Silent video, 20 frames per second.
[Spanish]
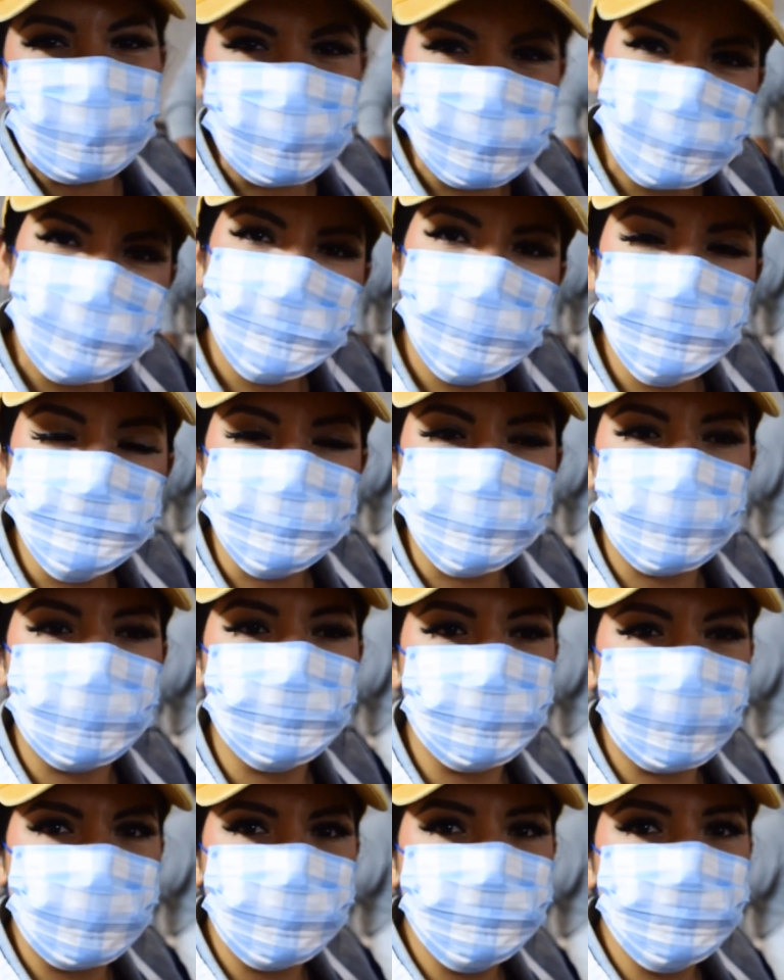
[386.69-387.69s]
ya estaba
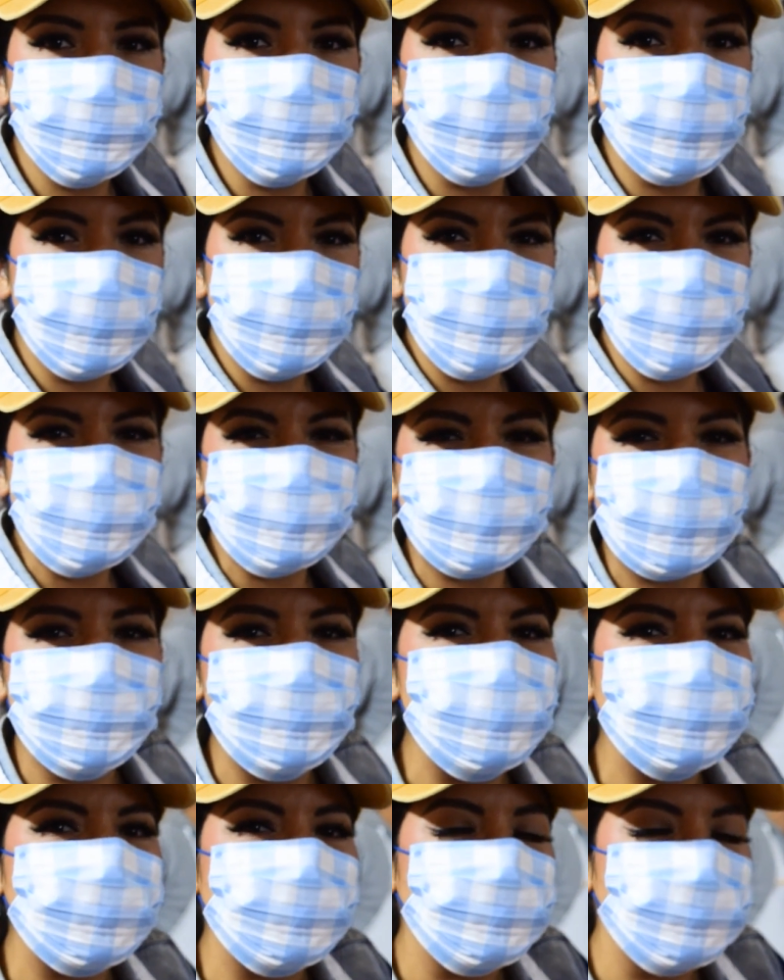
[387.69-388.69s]
observando cómo es que
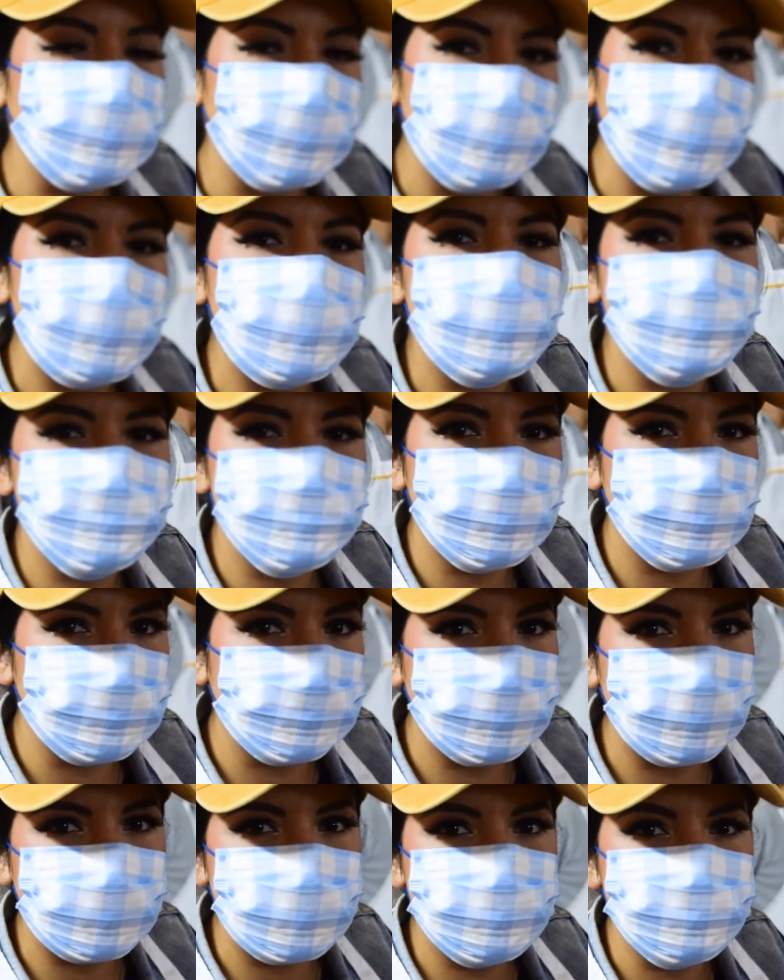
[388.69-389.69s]
meten todas las
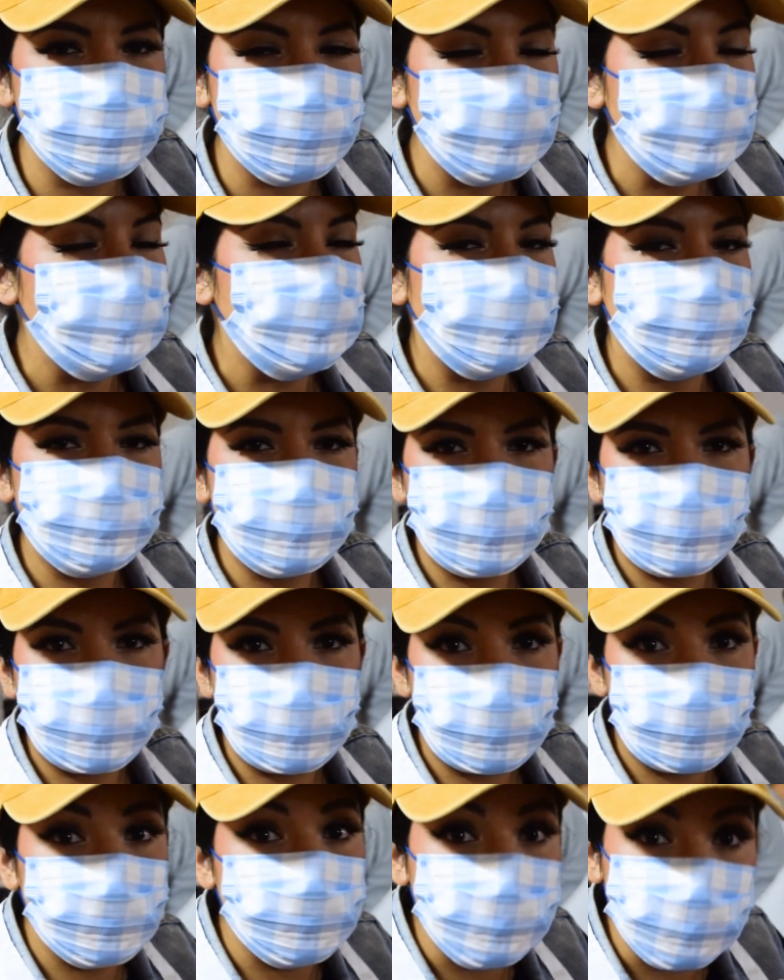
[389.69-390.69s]
charolas
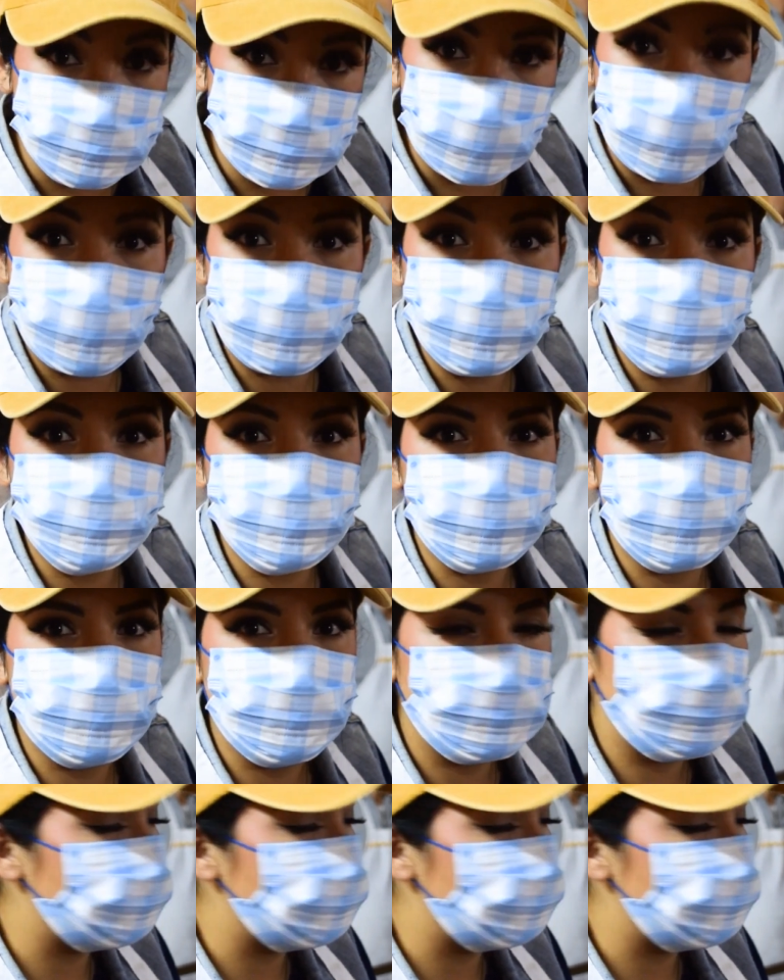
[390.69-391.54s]
de los panes al